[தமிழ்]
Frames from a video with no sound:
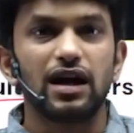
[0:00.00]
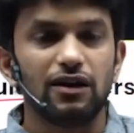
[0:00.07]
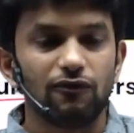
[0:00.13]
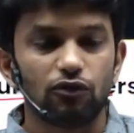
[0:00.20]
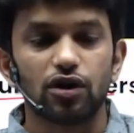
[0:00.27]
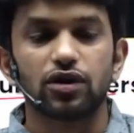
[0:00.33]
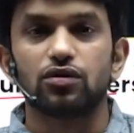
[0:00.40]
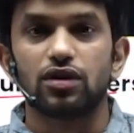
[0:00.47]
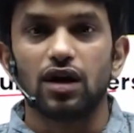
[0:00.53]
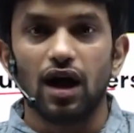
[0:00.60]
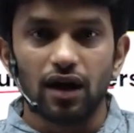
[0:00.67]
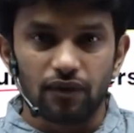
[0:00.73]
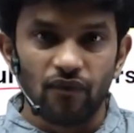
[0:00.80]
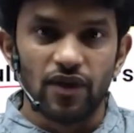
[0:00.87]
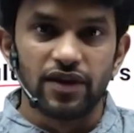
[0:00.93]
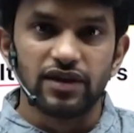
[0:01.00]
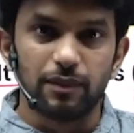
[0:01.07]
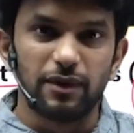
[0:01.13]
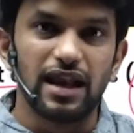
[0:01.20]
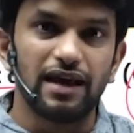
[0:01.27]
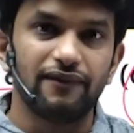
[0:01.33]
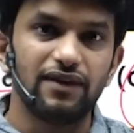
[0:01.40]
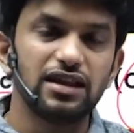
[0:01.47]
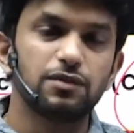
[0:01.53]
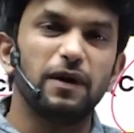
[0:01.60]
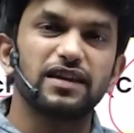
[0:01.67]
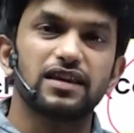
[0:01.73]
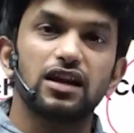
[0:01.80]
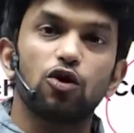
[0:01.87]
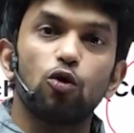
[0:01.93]
இவ்வளோ இருக்கும்னா நம்ம லெவன்த்
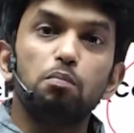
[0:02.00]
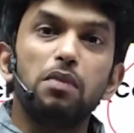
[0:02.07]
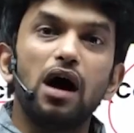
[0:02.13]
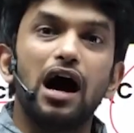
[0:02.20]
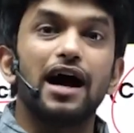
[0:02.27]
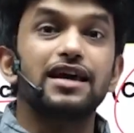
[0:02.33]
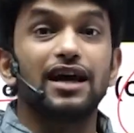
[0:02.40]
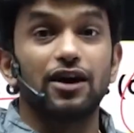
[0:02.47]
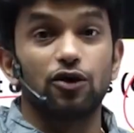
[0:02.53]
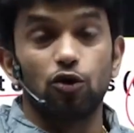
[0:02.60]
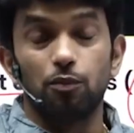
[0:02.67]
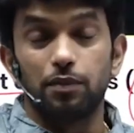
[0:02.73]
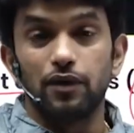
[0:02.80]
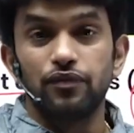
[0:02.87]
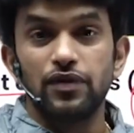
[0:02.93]
பார்த்தோன்னா ரொம்ப ஹையாக இருக்கும்ப்பா